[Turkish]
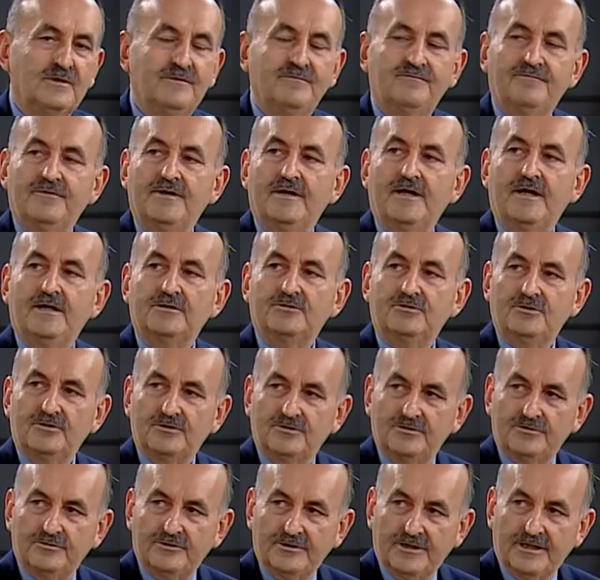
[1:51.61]
veya
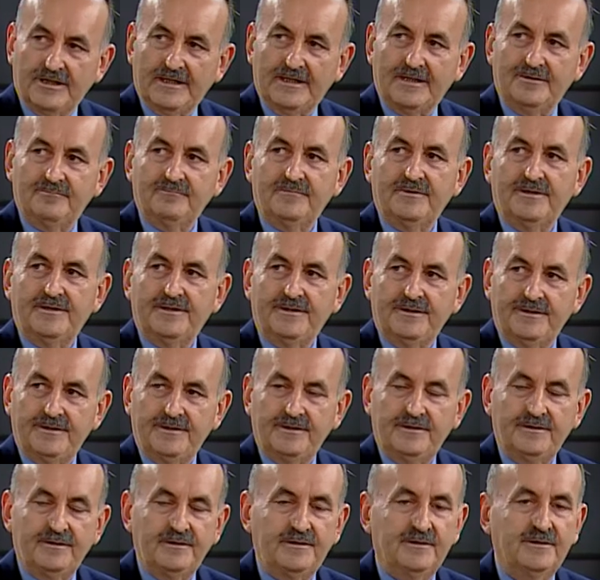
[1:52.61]
terör eylemleri
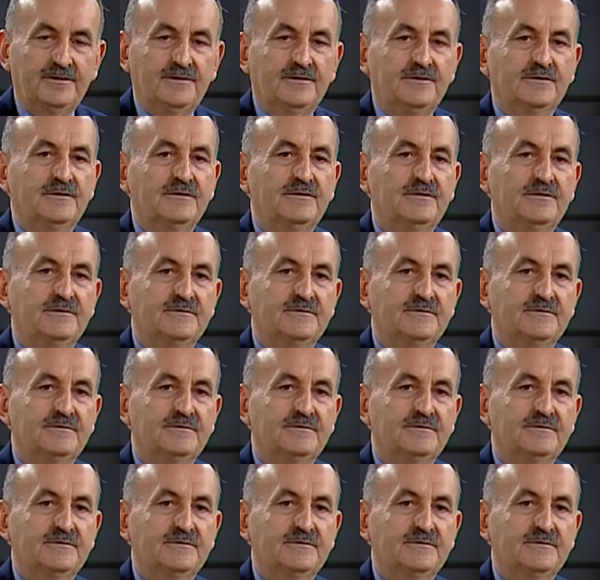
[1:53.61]
e,